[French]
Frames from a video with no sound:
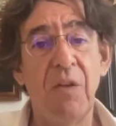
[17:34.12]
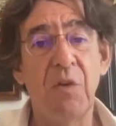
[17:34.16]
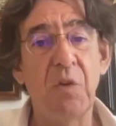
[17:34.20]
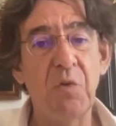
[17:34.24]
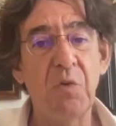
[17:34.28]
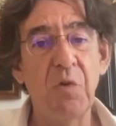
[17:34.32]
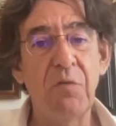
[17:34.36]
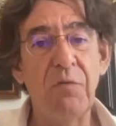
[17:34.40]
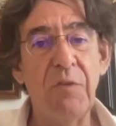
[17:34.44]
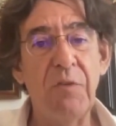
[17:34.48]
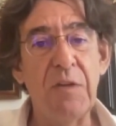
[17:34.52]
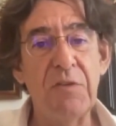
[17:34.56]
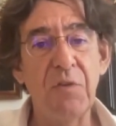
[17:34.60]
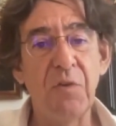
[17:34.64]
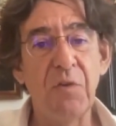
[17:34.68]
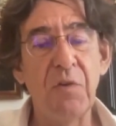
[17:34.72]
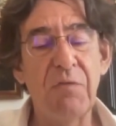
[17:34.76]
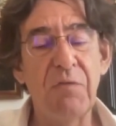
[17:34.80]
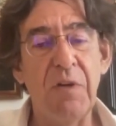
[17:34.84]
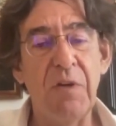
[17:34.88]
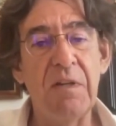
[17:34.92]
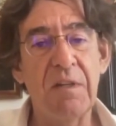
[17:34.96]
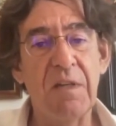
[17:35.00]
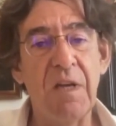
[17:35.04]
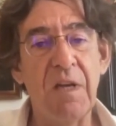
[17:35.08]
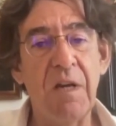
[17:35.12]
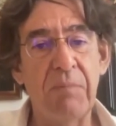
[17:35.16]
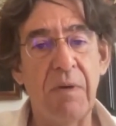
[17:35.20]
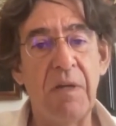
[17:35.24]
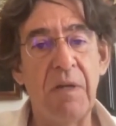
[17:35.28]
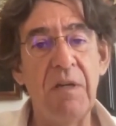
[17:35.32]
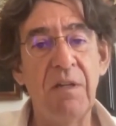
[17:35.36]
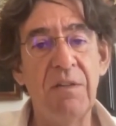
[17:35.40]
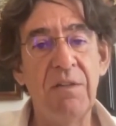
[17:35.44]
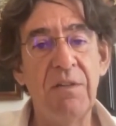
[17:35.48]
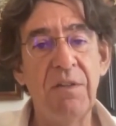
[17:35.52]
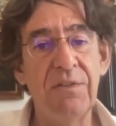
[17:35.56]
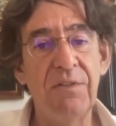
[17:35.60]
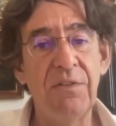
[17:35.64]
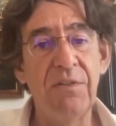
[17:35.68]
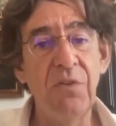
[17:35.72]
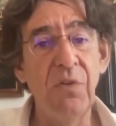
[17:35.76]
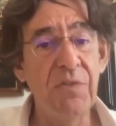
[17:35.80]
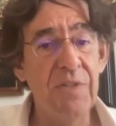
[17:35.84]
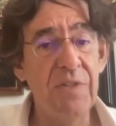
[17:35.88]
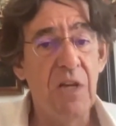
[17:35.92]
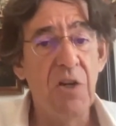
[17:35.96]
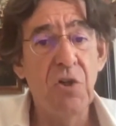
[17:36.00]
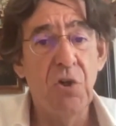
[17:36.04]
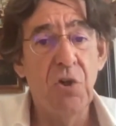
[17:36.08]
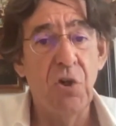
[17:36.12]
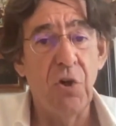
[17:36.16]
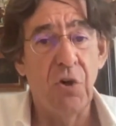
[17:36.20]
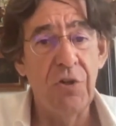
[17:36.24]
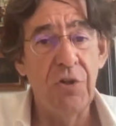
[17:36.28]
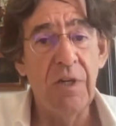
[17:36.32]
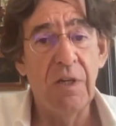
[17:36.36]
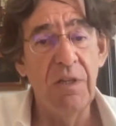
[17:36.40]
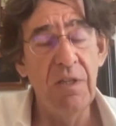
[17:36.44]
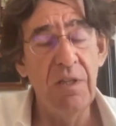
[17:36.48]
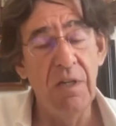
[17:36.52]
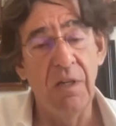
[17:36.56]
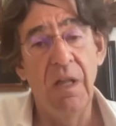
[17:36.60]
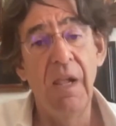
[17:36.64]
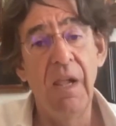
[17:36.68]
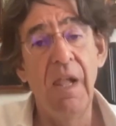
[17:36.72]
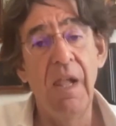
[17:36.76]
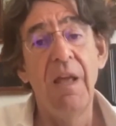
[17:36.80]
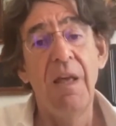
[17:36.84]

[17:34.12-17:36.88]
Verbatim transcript: De toute façon, il fallait qu'elle prenne la décision. Ça ne changeait rien.